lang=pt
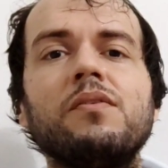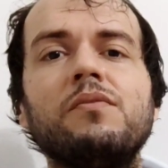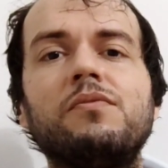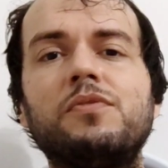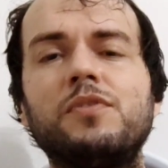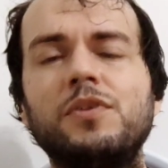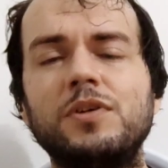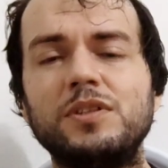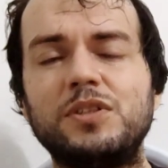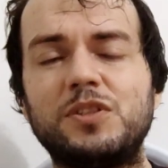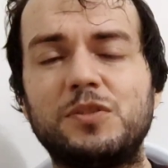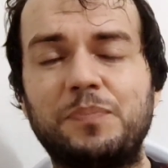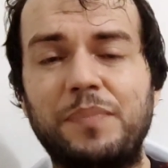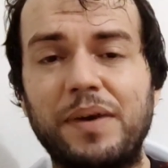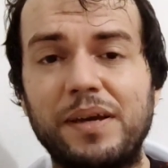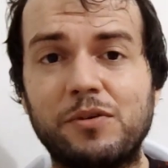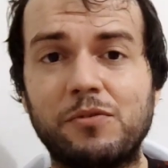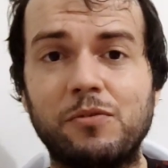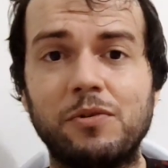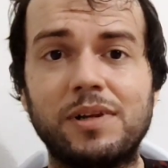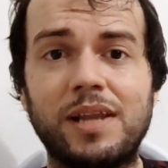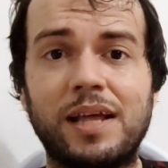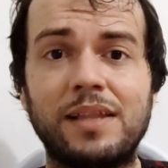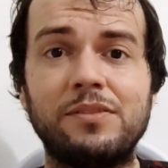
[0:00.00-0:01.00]
foi
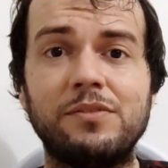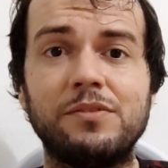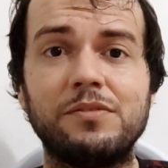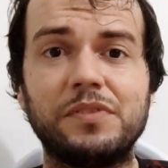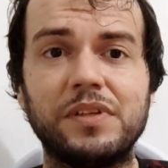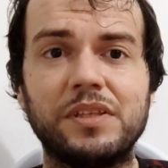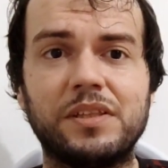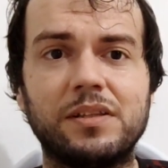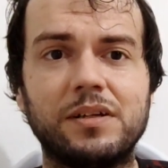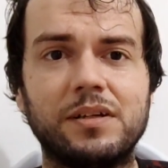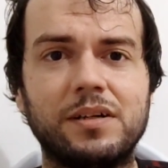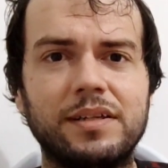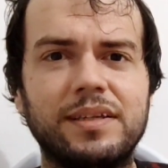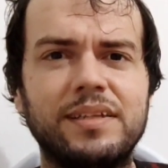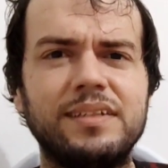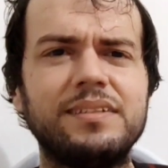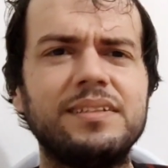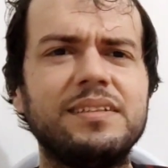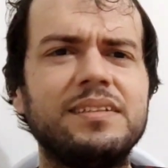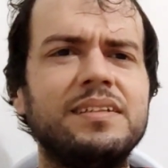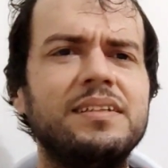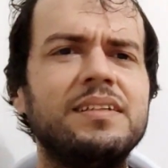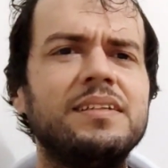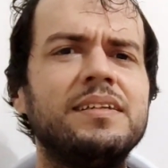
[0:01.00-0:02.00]
especulado no
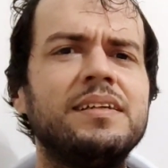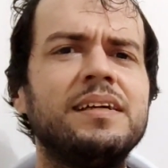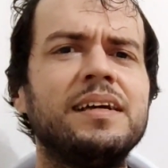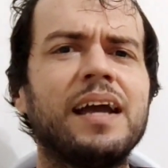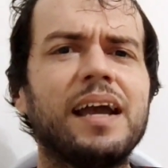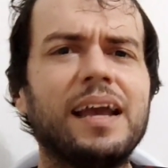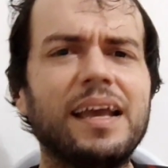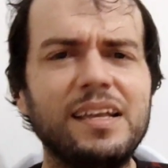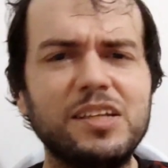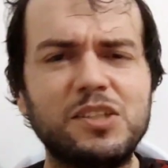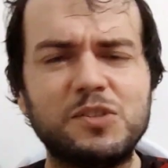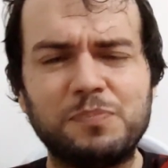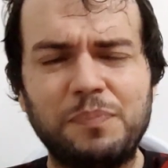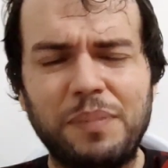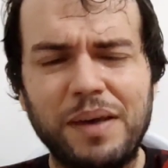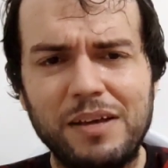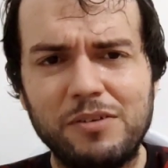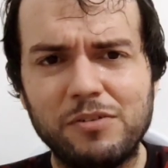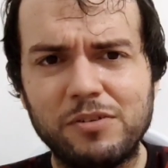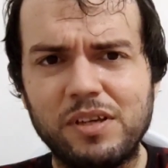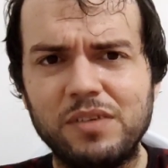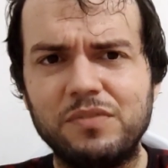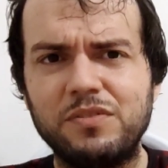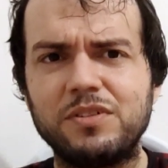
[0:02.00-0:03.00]
Vitória.
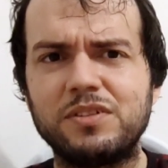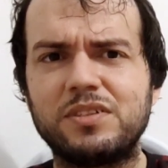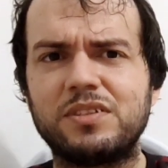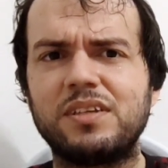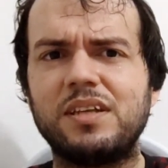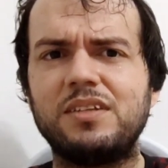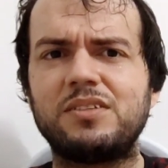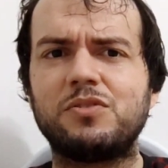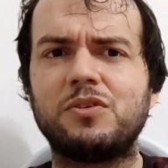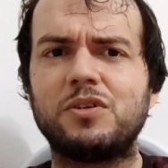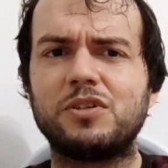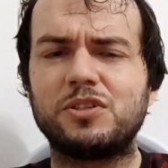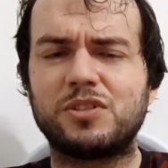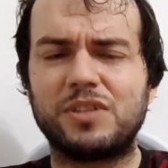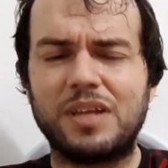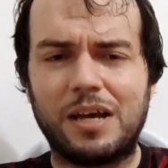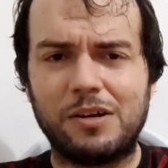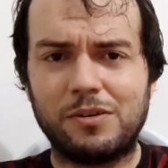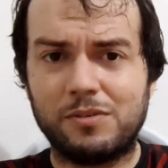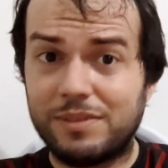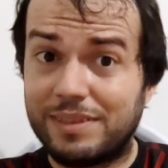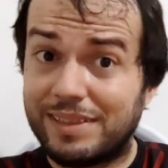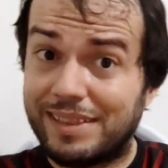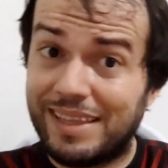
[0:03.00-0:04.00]
Espero que vocês
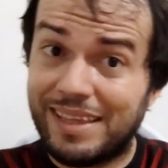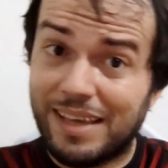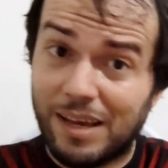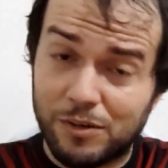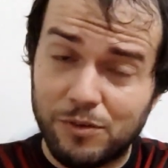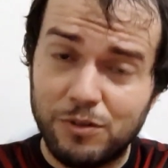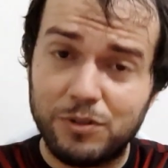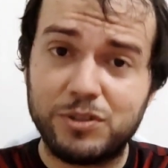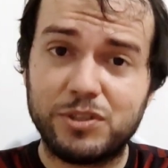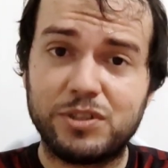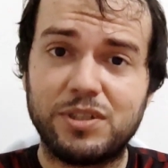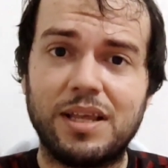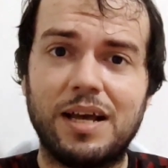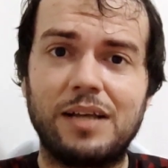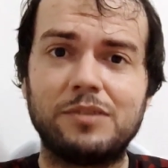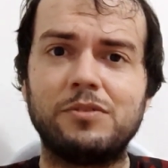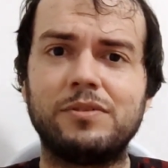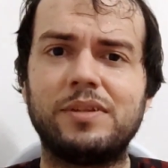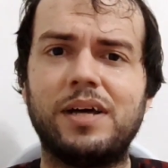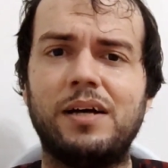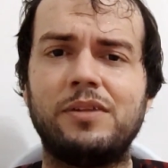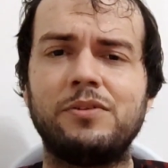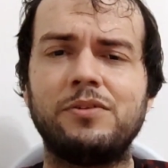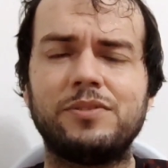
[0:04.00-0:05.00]
gostaram, tenham
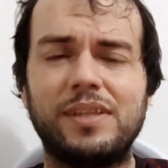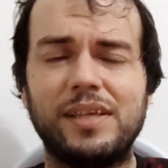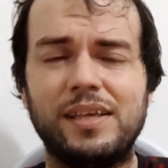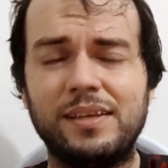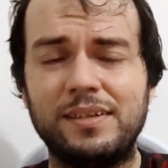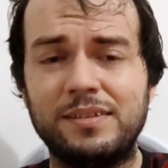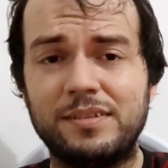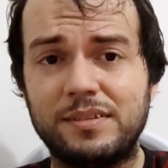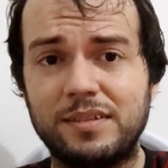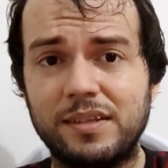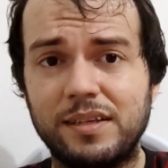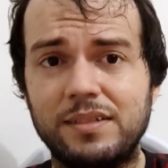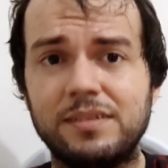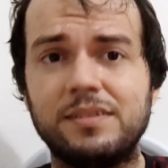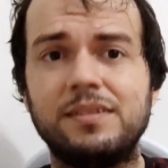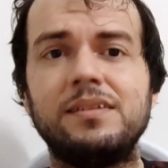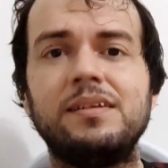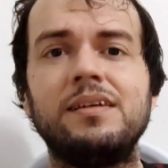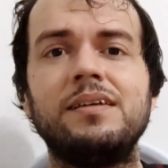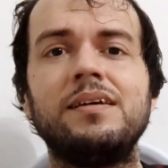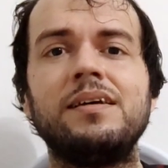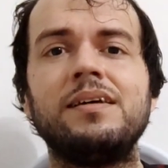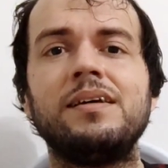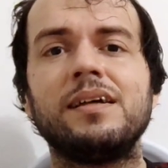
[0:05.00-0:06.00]
gostado da notícia.
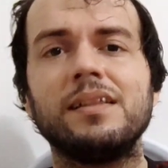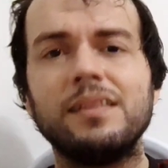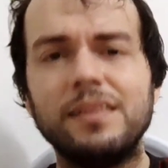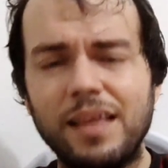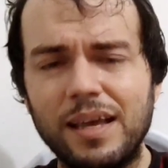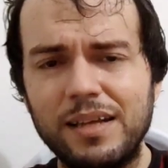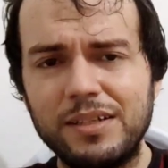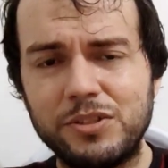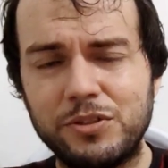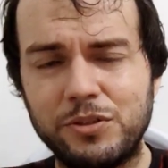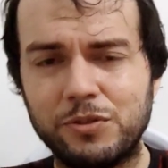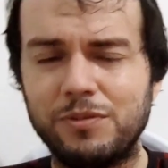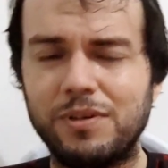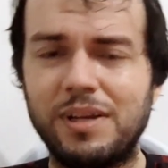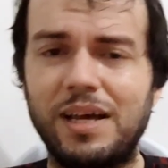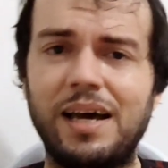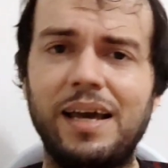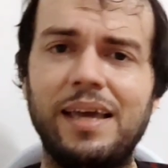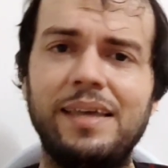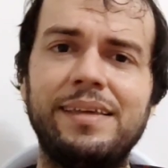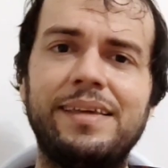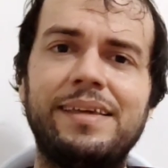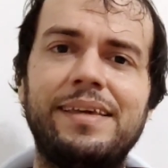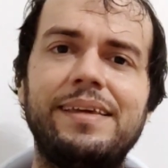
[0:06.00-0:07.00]
Deixe o
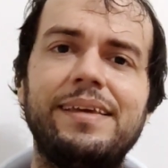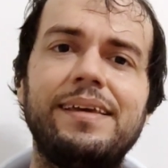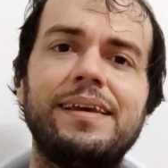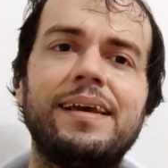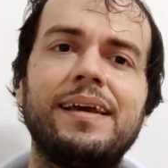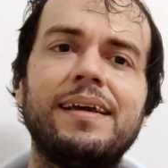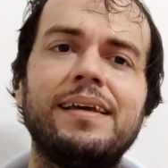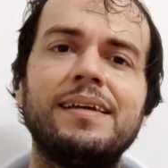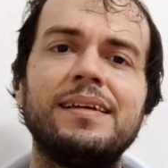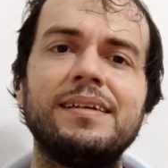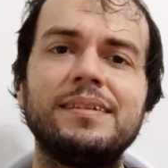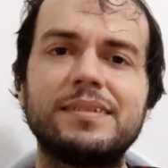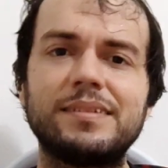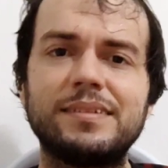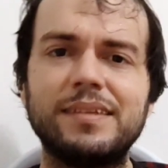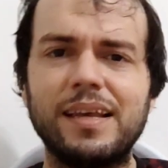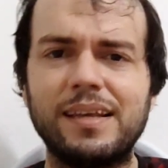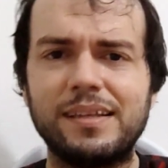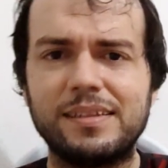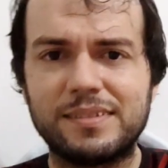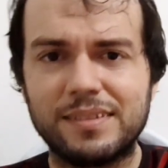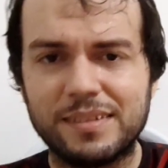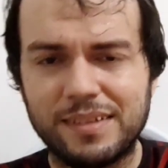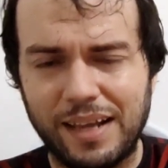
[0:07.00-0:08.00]
like,
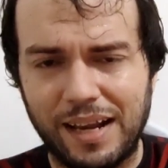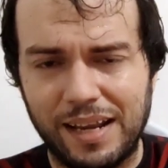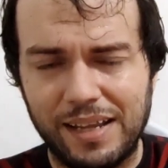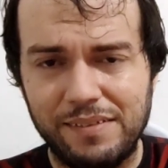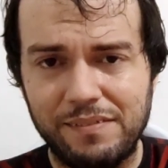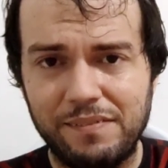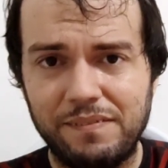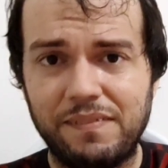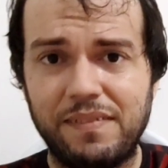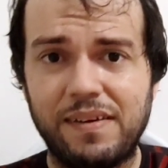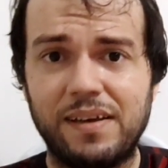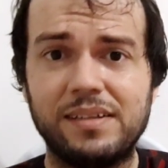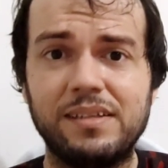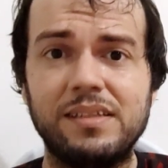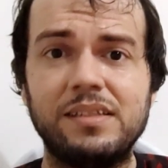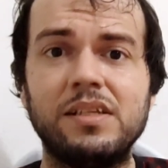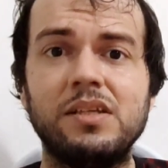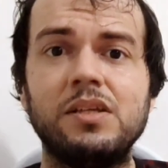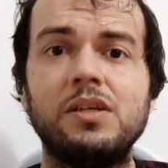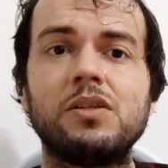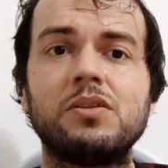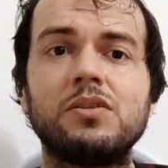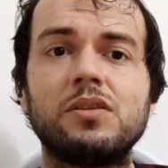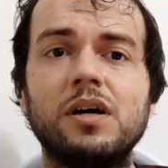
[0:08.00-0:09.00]
se inscreva
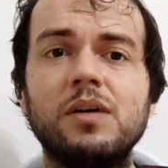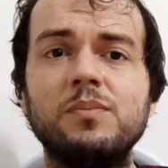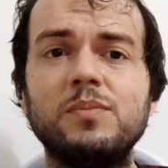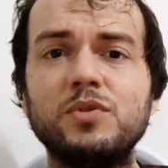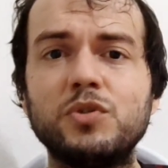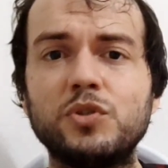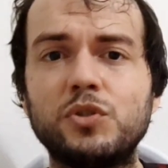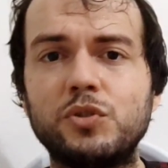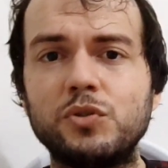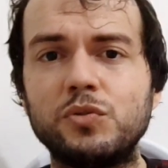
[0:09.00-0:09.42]
Tamo